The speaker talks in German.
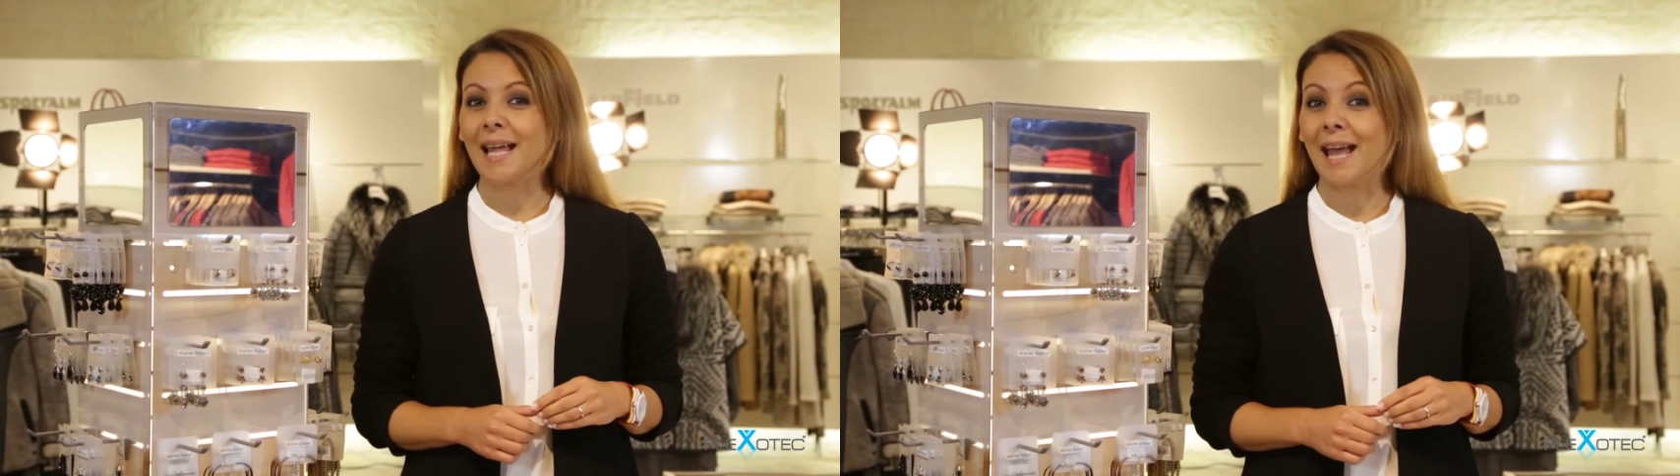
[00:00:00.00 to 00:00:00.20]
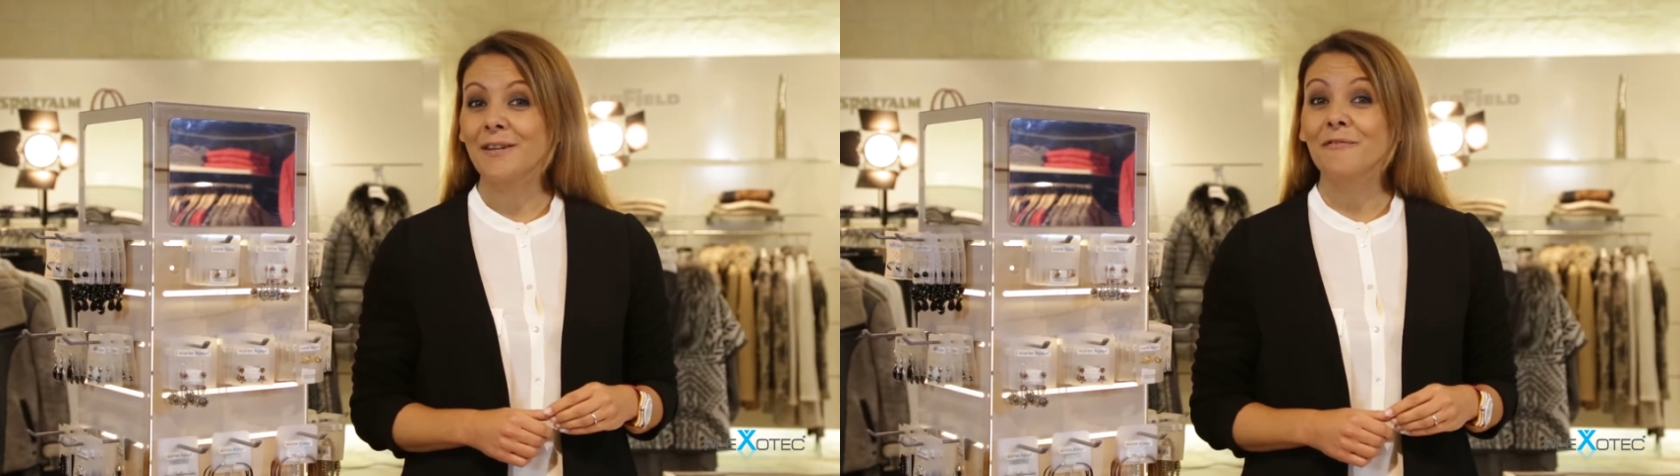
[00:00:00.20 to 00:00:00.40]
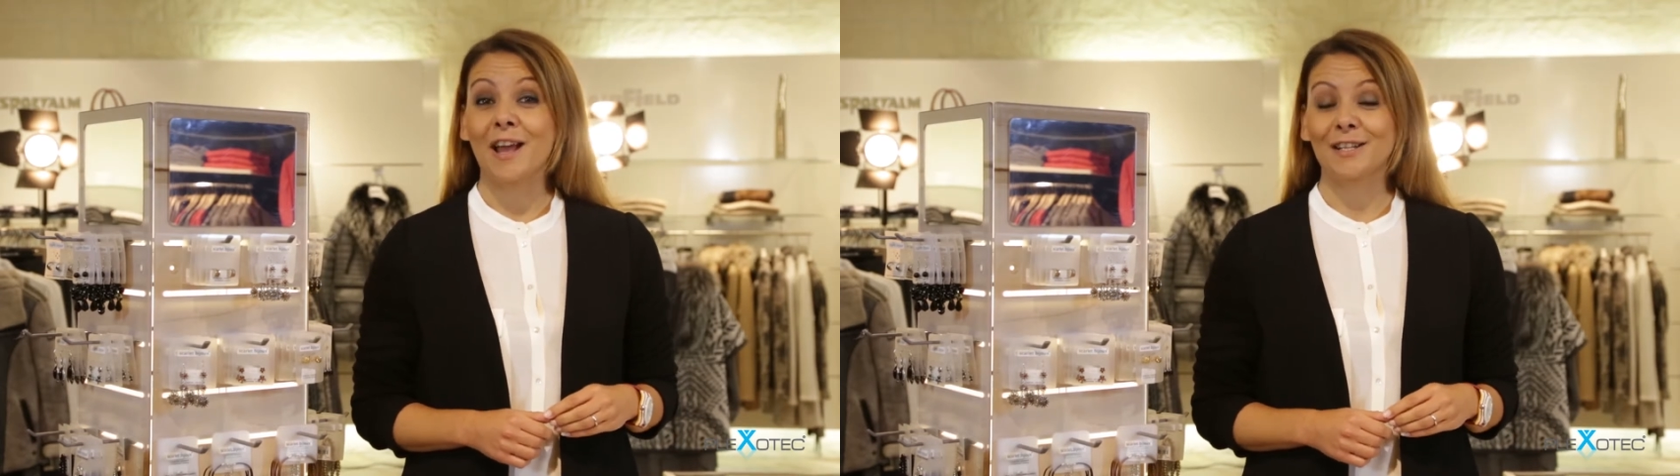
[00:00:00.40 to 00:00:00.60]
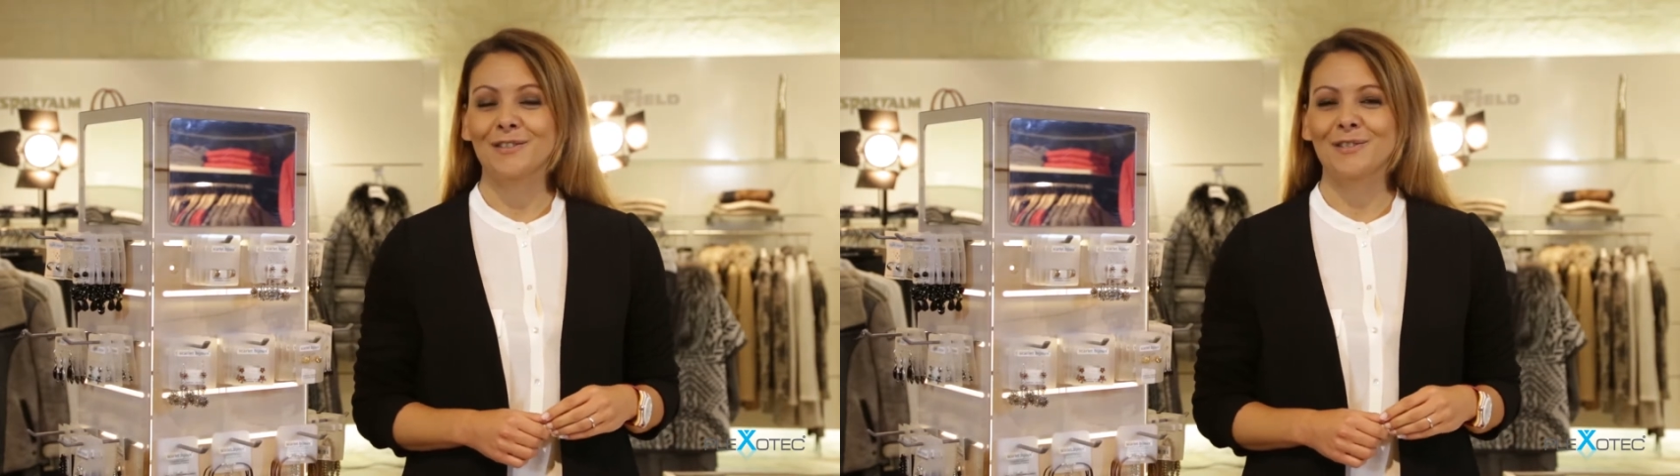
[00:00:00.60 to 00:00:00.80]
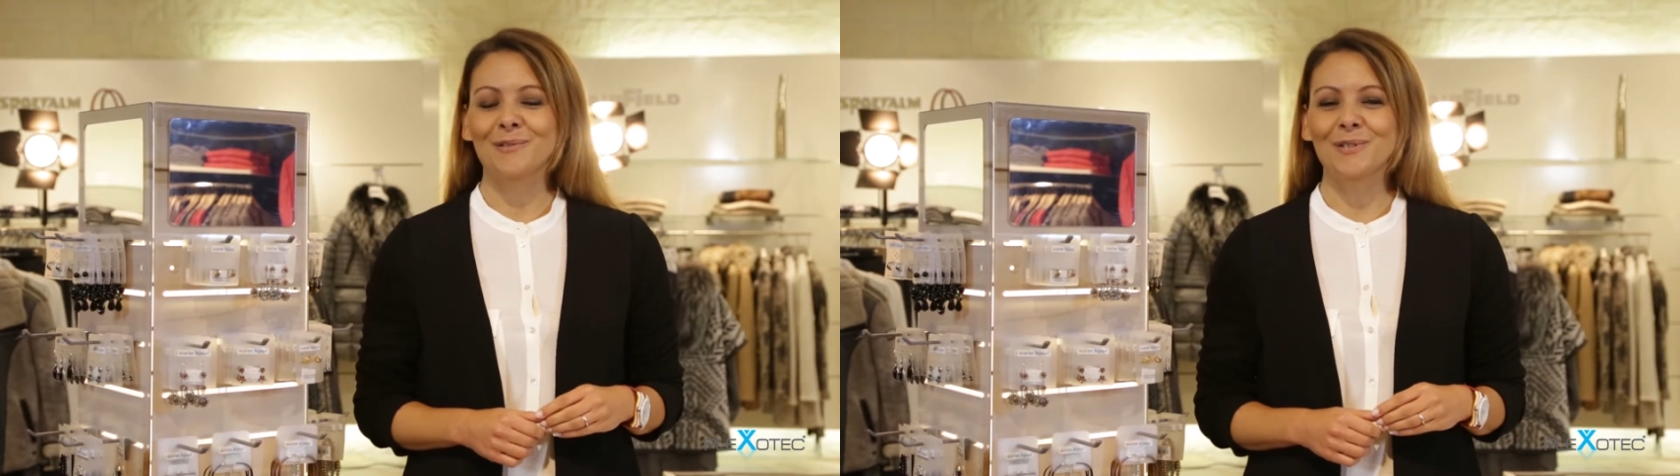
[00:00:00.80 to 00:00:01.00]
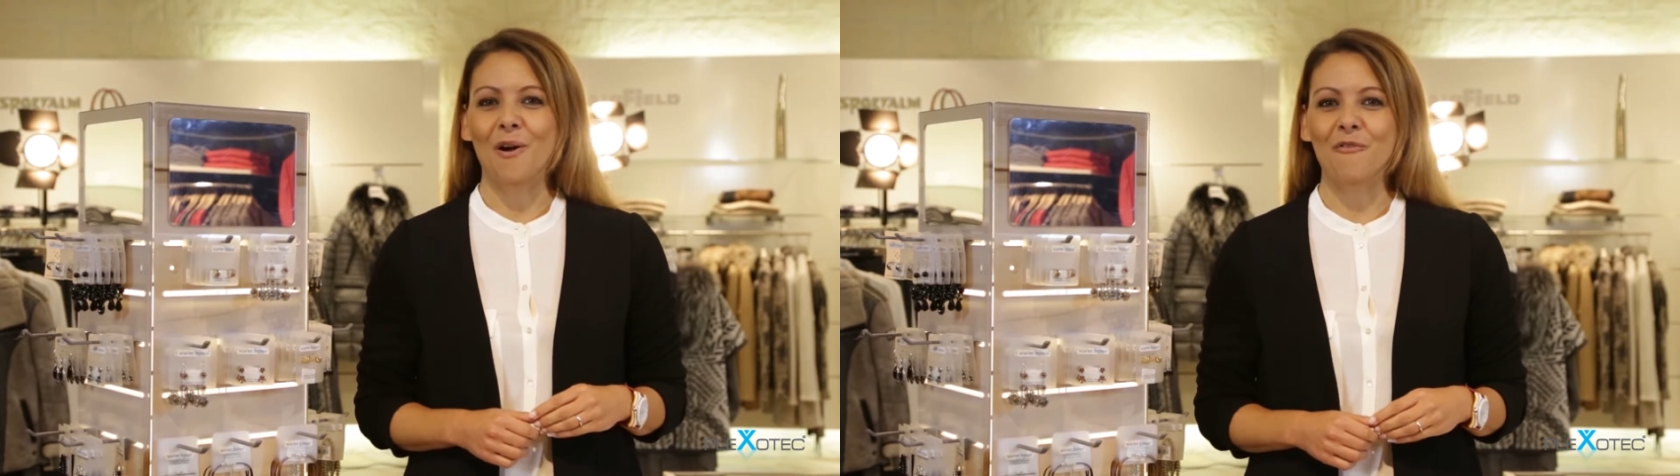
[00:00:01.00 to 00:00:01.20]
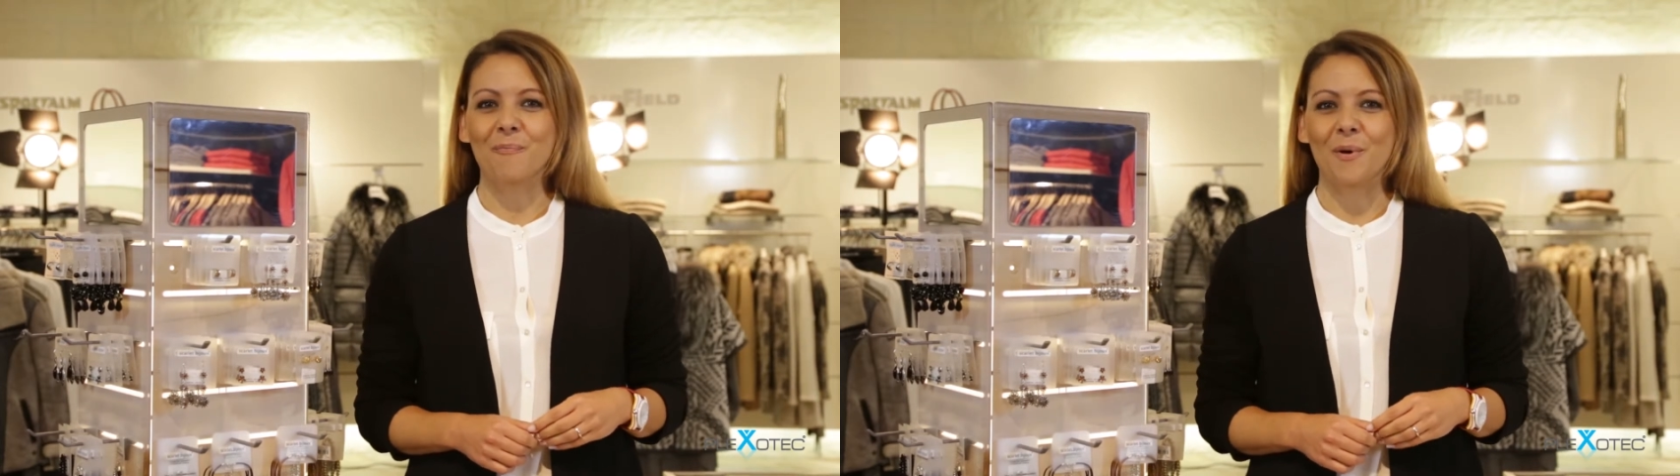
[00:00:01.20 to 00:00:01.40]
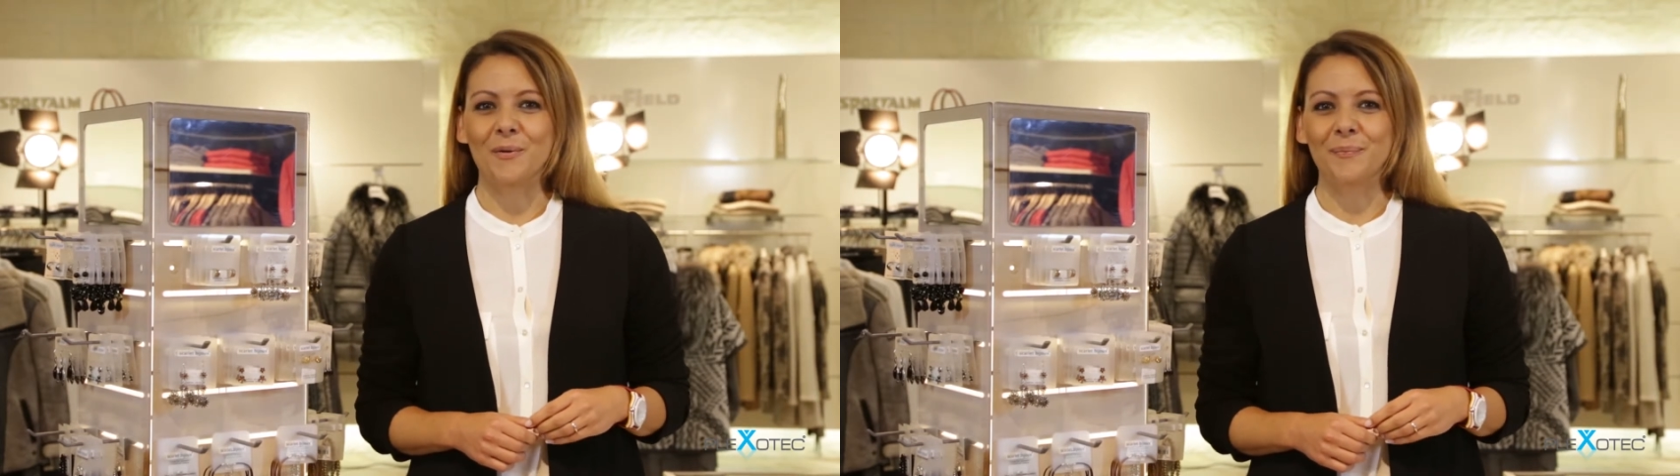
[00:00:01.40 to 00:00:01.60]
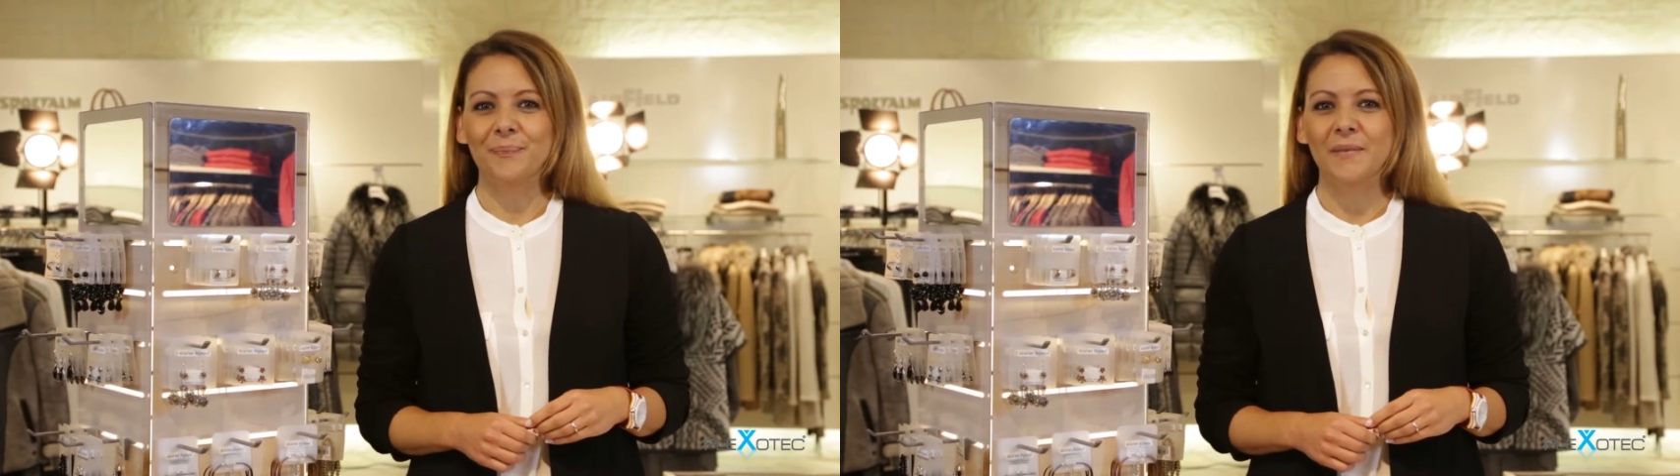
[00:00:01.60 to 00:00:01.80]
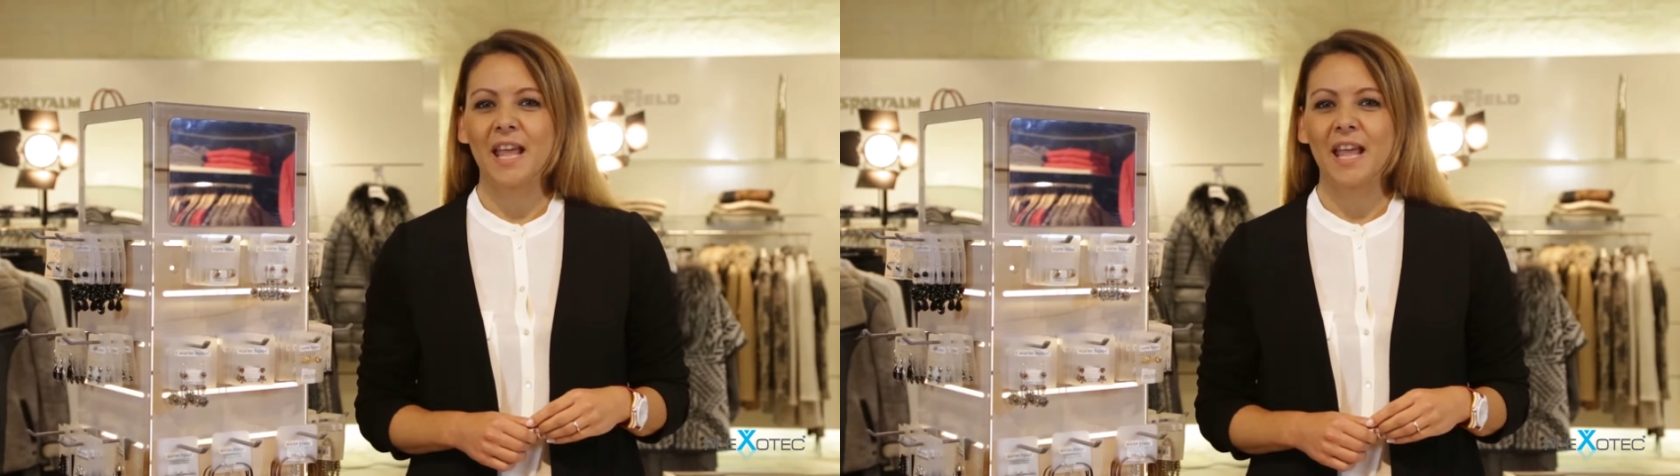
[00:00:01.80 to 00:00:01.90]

Zeit werkzeuglos aufbauen.